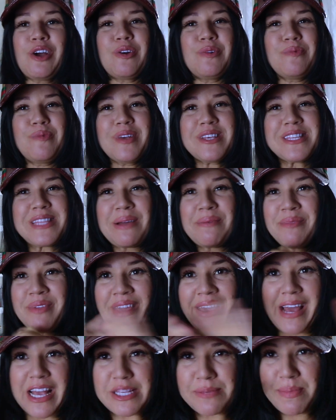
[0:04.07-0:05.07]
¿cómo están
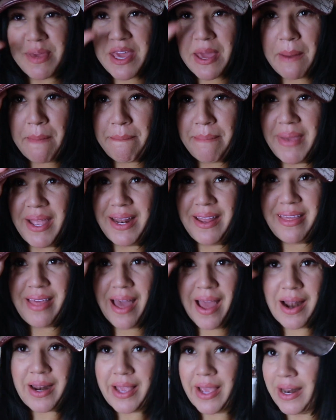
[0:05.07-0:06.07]
muñecas?
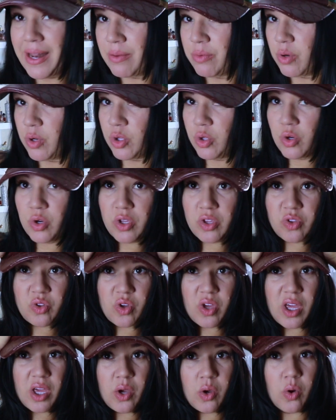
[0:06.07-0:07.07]
Bienvenidas al canal, bueno yo
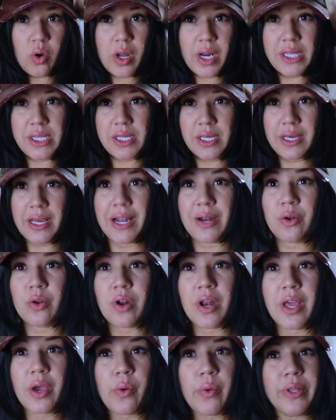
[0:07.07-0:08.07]
estoy en gorra chicas, no
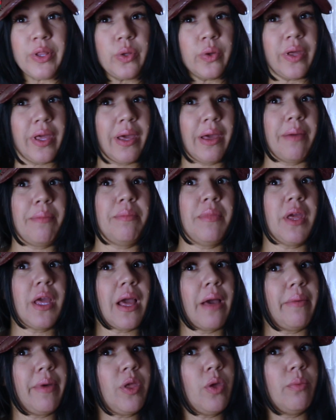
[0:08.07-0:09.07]
les cuento que mi
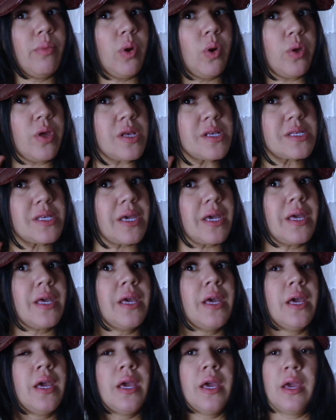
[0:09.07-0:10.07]
cabello me lo hice
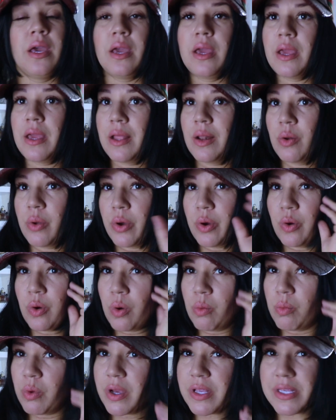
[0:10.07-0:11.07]
y luego
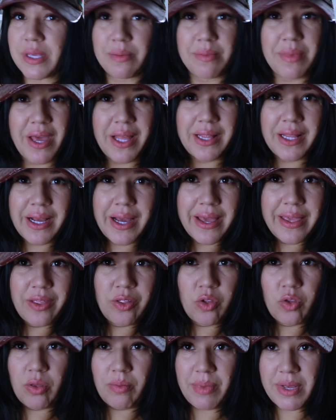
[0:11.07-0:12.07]
como que se me anda
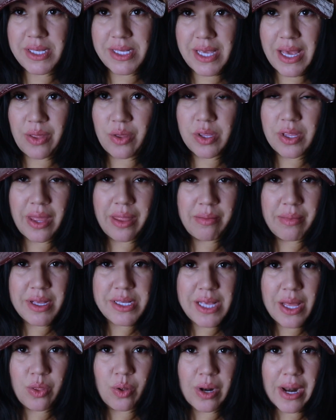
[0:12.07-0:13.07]
cayendo demasiado, está
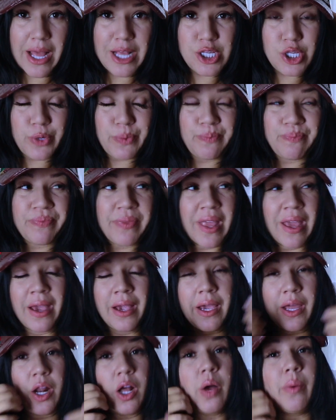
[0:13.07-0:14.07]
demasiado lacio.
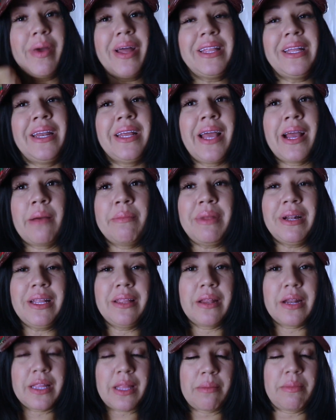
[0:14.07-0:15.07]
Creo que voy a tener que cambiarle
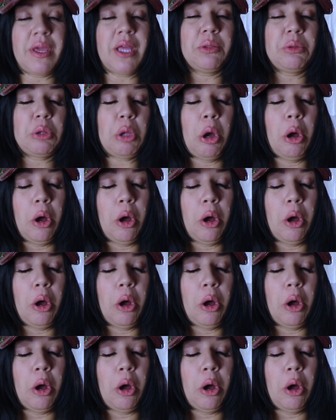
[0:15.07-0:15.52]
tratamiento